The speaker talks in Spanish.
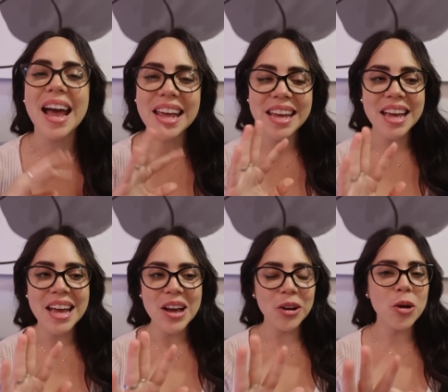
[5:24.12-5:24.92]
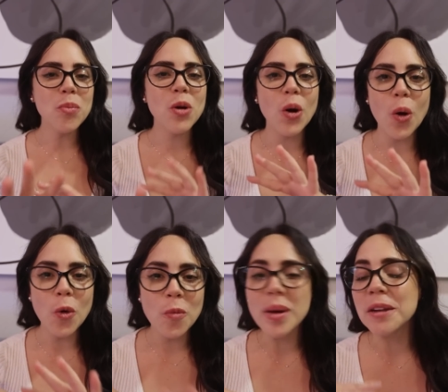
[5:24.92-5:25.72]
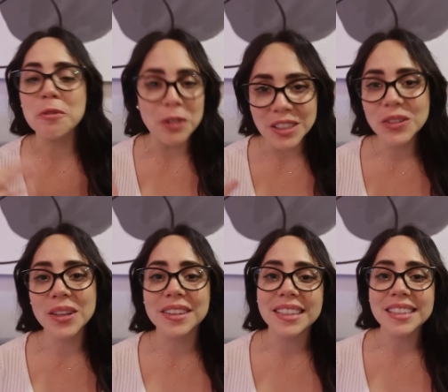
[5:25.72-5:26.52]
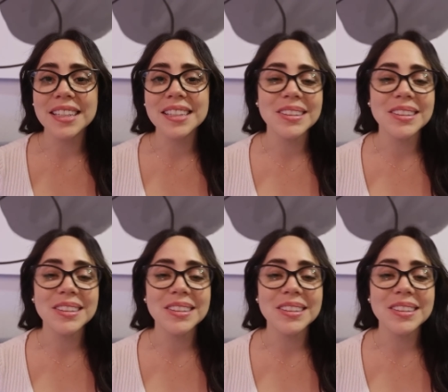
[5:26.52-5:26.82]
hay como un beneficio detrás de